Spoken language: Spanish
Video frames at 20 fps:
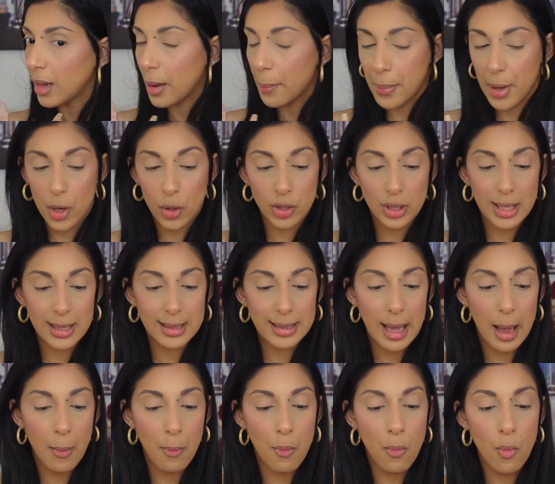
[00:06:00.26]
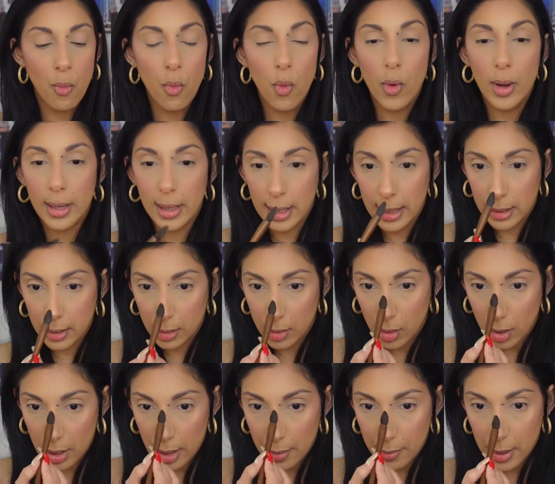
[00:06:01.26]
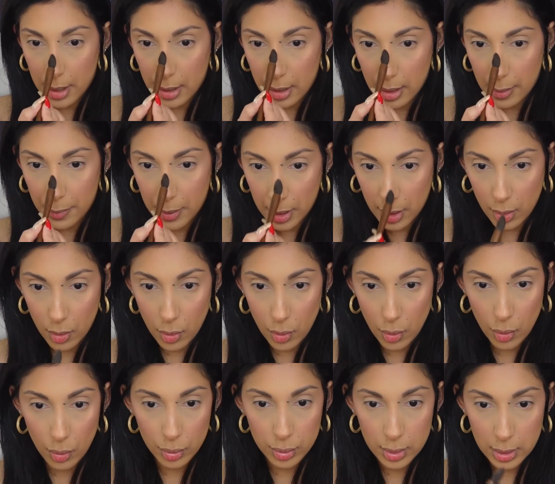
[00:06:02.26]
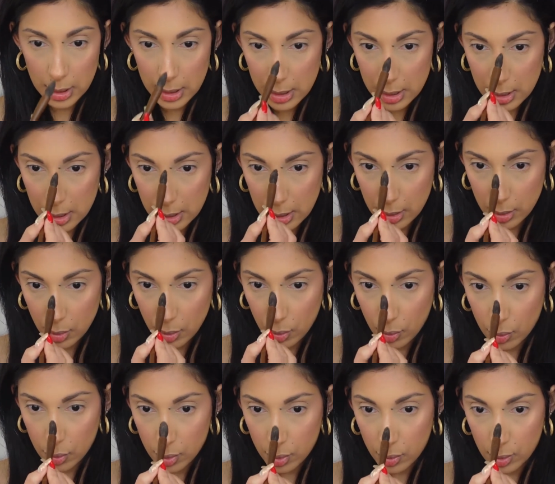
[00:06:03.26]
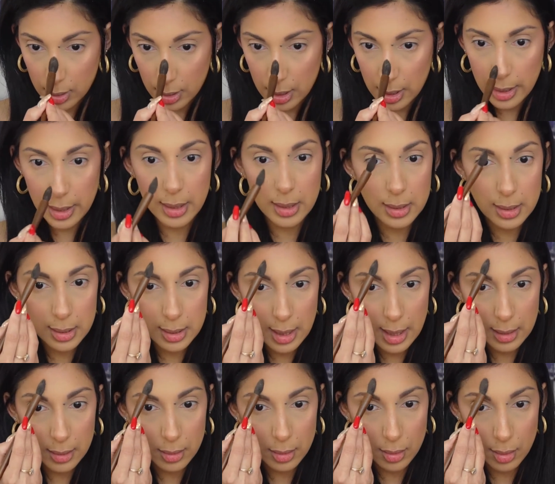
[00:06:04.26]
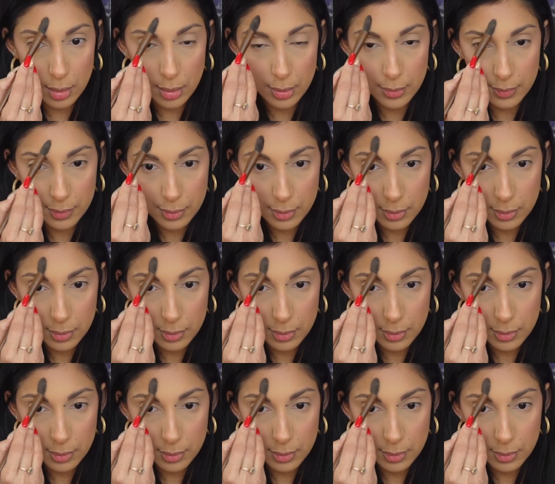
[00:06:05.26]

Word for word: Pero sí está muy lindo, déjame aplico un tincito justo aquí en el centro.